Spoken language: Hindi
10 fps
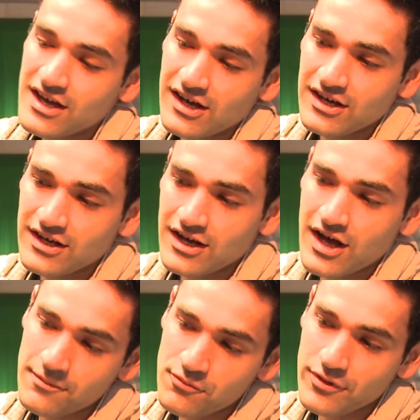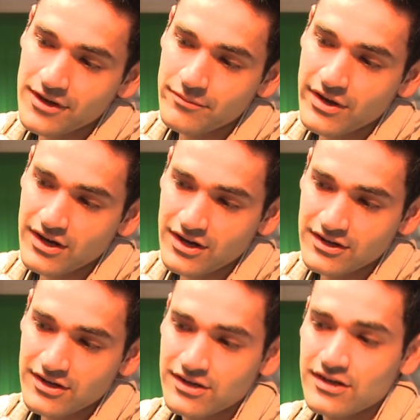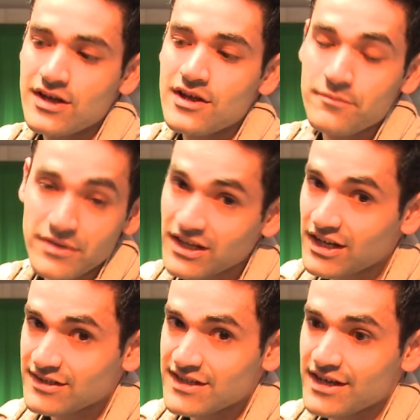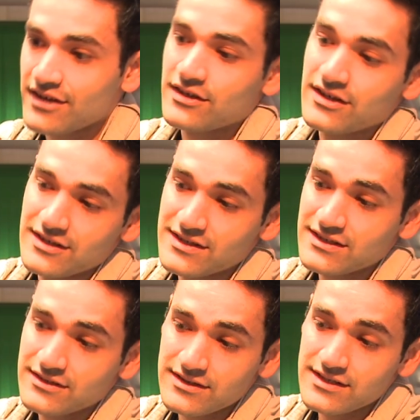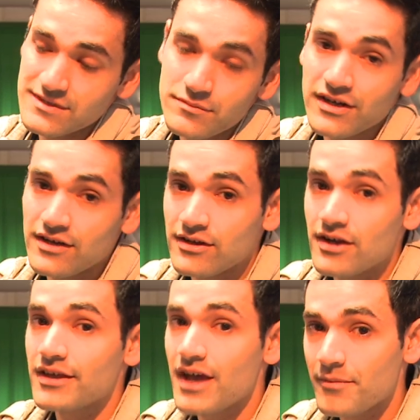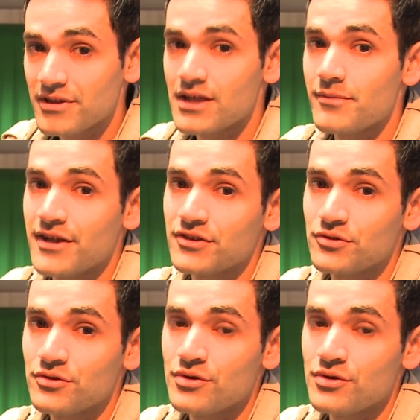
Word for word: आ, आपको एक बार अगर पता लग जाए कि इस किस बटन का क्या मतलब है तो